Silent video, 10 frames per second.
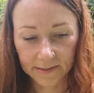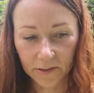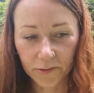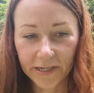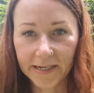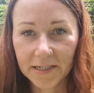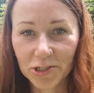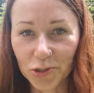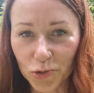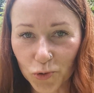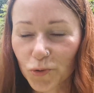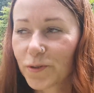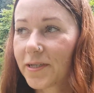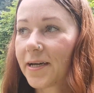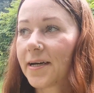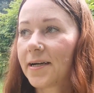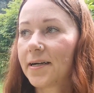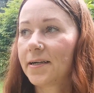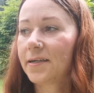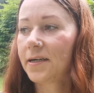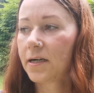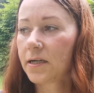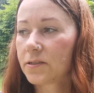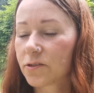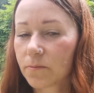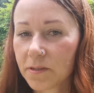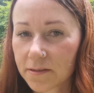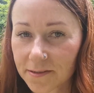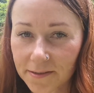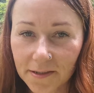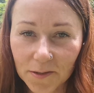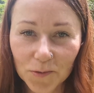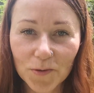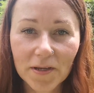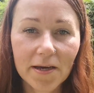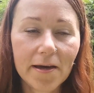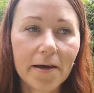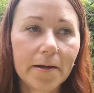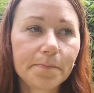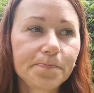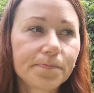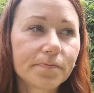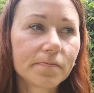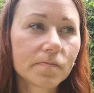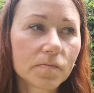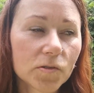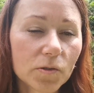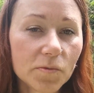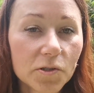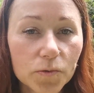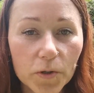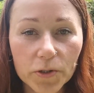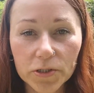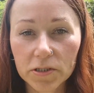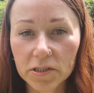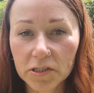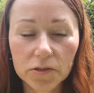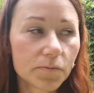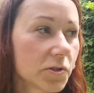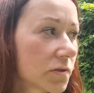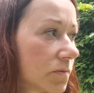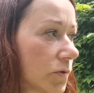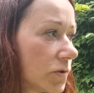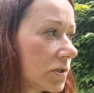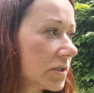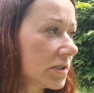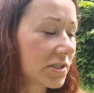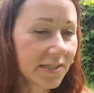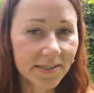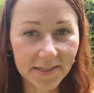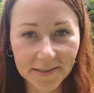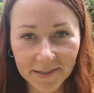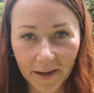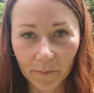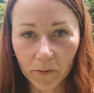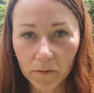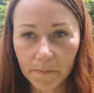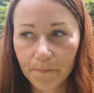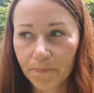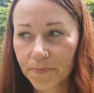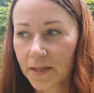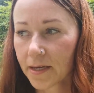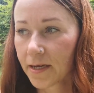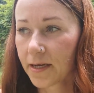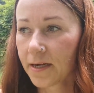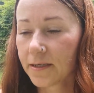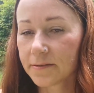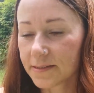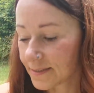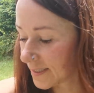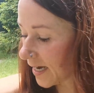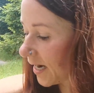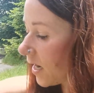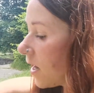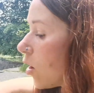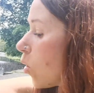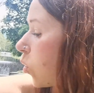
tego, jak ja się czuję, co mnie triggeruje, mm, co mnie złości, co mnie smuci. I dzięki temu ja